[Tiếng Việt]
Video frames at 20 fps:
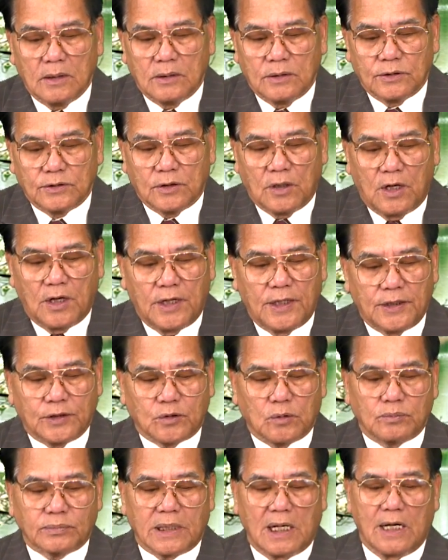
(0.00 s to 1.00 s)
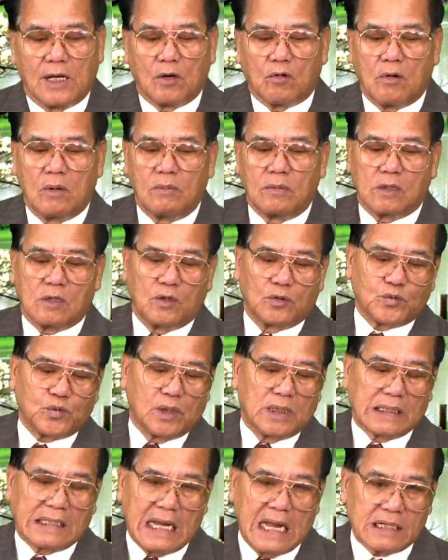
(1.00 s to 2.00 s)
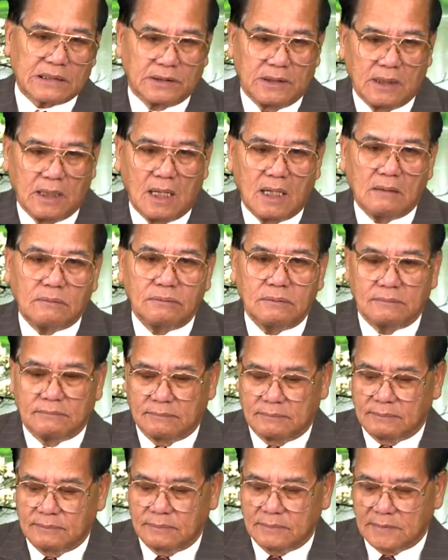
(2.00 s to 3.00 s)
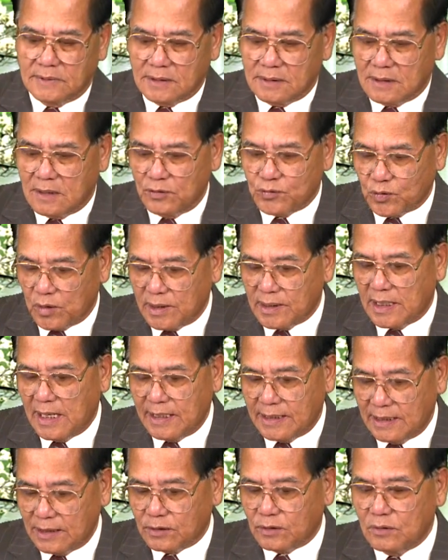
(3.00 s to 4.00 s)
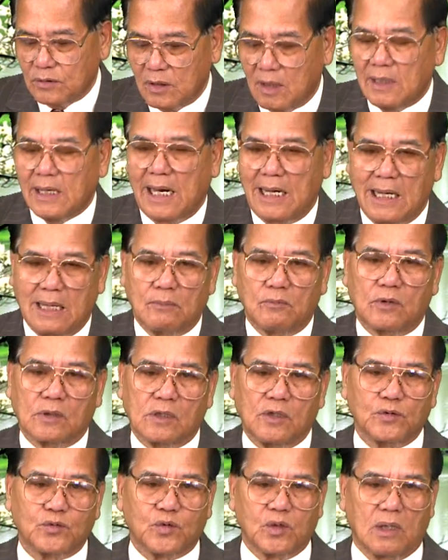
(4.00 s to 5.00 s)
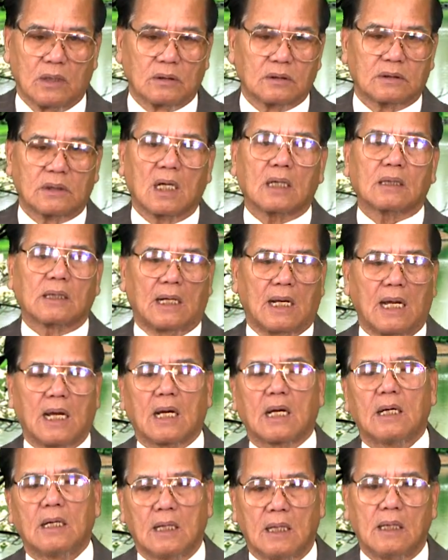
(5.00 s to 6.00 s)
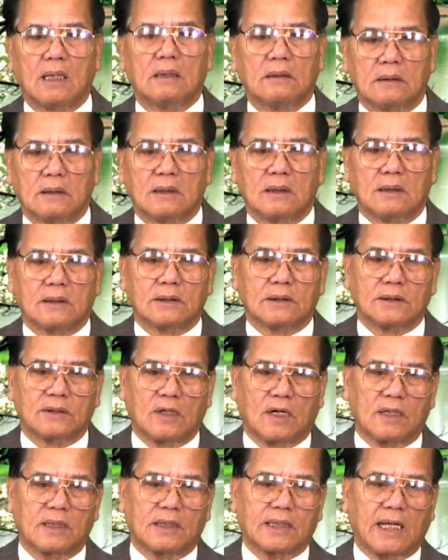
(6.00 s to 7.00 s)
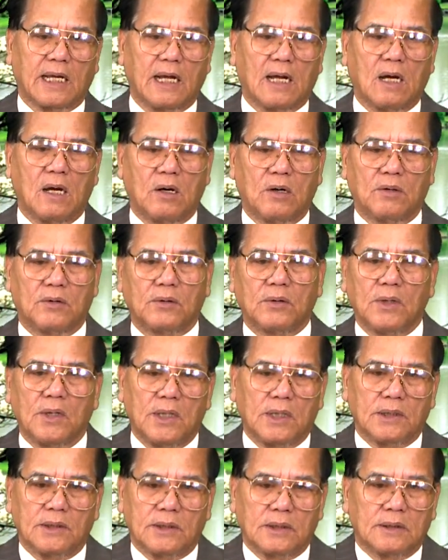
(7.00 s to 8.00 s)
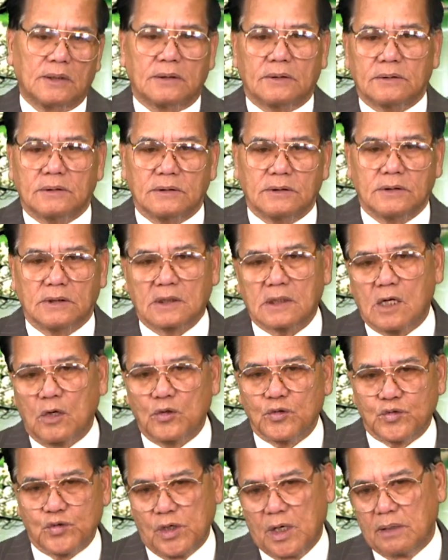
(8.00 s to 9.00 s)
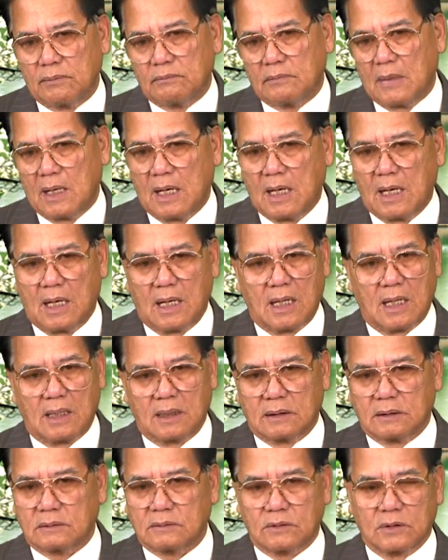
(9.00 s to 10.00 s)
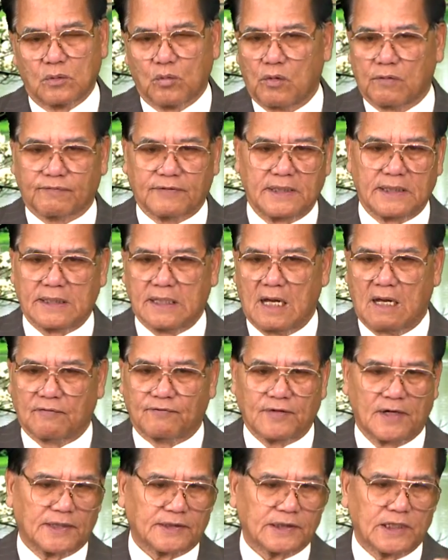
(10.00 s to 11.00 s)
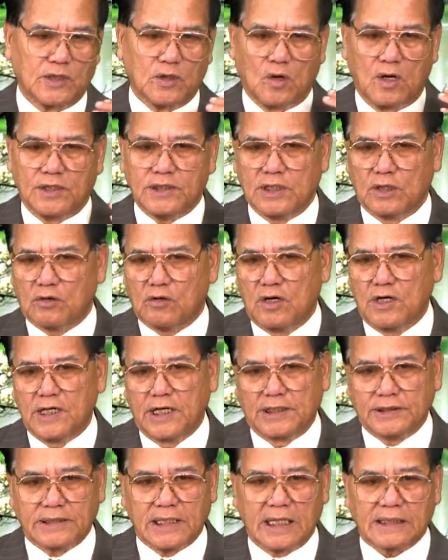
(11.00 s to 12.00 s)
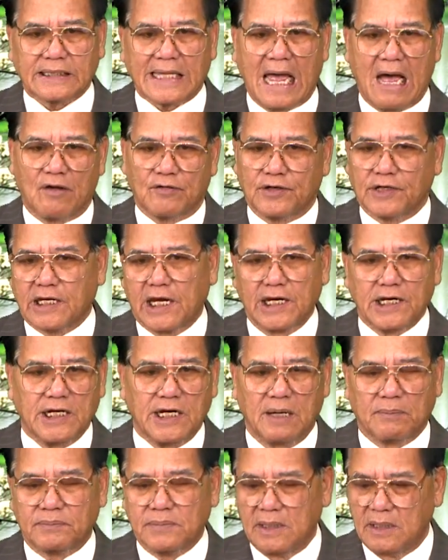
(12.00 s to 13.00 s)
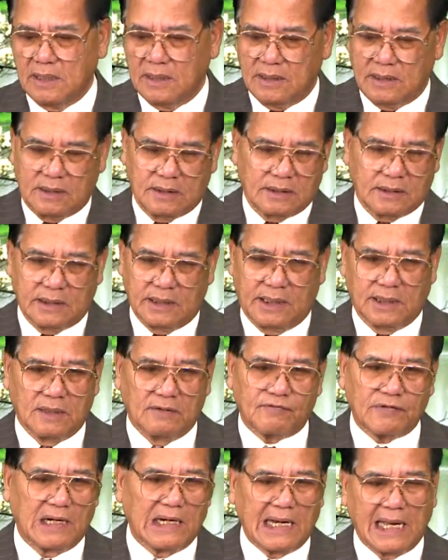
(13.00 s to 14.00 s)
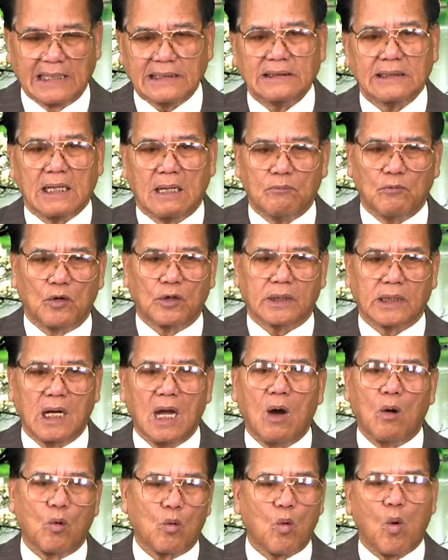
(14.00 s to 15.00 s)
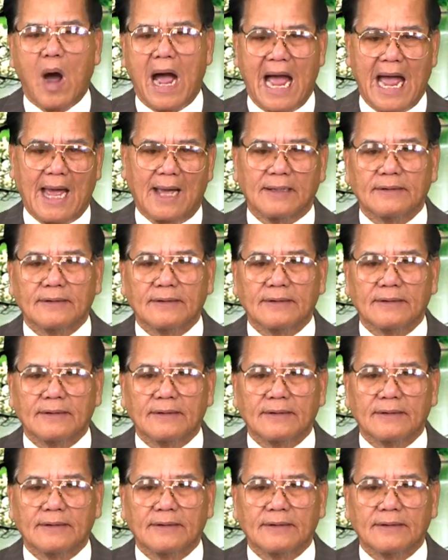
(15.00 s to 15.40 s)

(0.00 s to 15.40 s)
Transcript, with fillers: Rồi chúng ta lại có một câu chuyện khác nữa. Câu chuyện này thì nó lại là một câu chuyện rất là, nó theo những câu chuyện mà thuộc về nhà Phật thì nói rằng có người ta tạo ra cái nghiệp thì nó phải lãnh ra một cái hậu quả.